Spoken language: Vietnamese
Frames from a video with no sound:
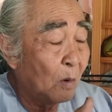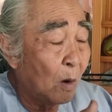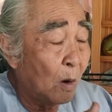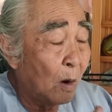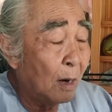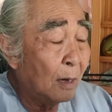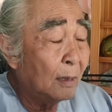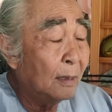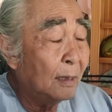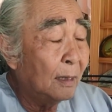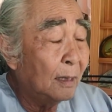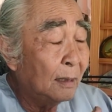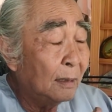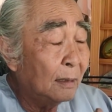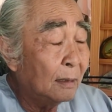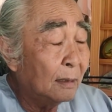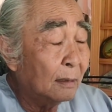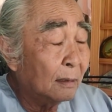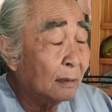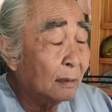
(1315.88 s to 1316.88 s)
bỏ
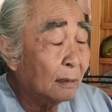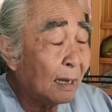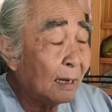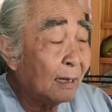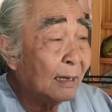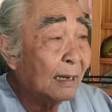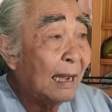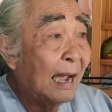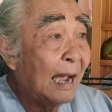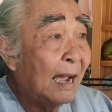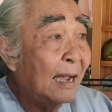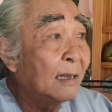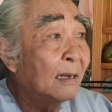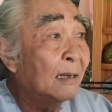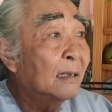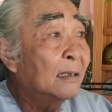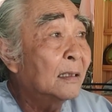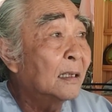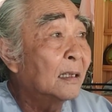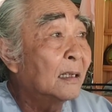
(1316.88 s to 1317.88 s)
đi tất cả
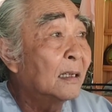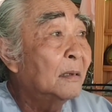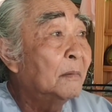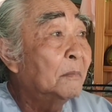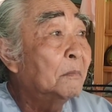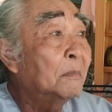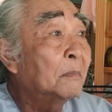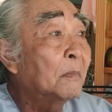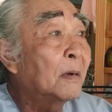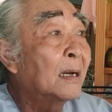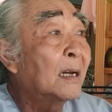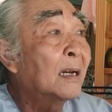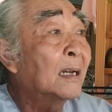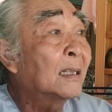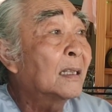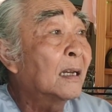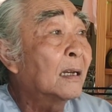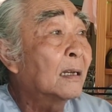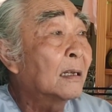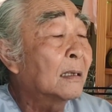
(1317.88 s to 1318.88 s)
những sự
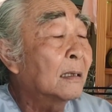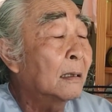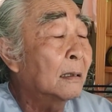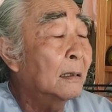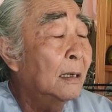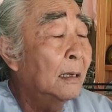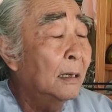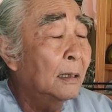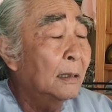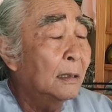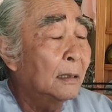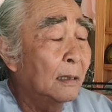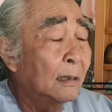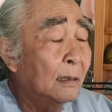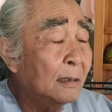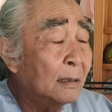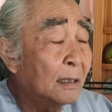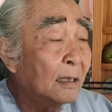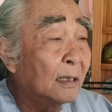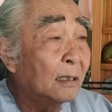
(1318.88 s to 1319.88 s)
mê ờ,
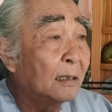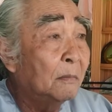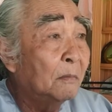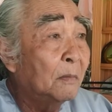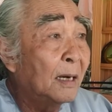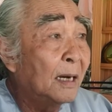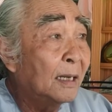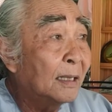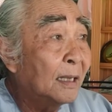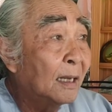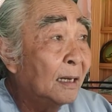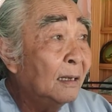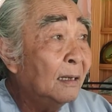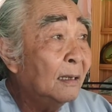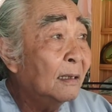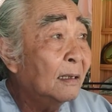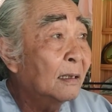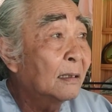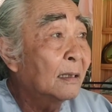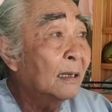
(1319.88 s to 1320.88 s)
những sự mê
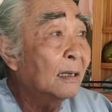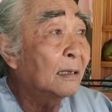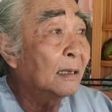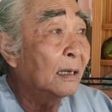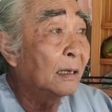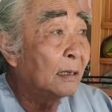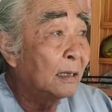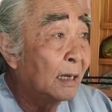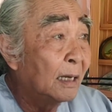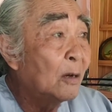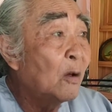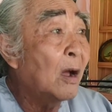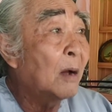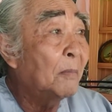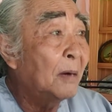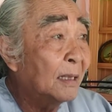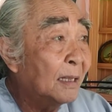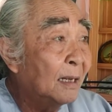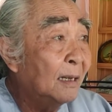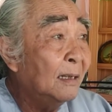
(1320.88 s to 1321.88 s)
tín nha dị, dị
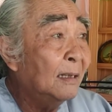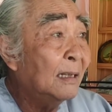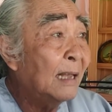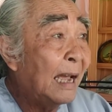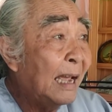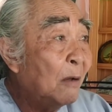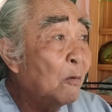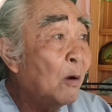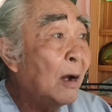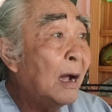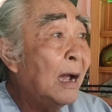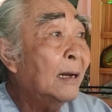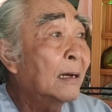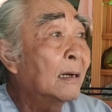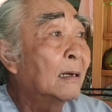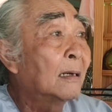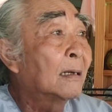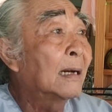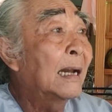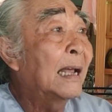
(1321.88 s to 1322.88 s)
đoan mê tín thái
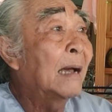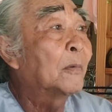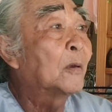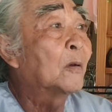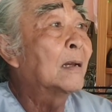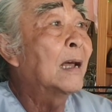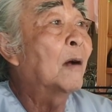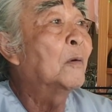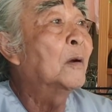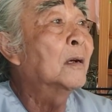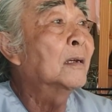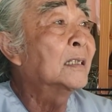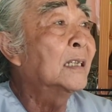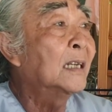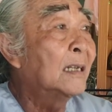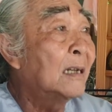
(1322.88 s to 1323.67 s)
quá đừng làm cho đạo đức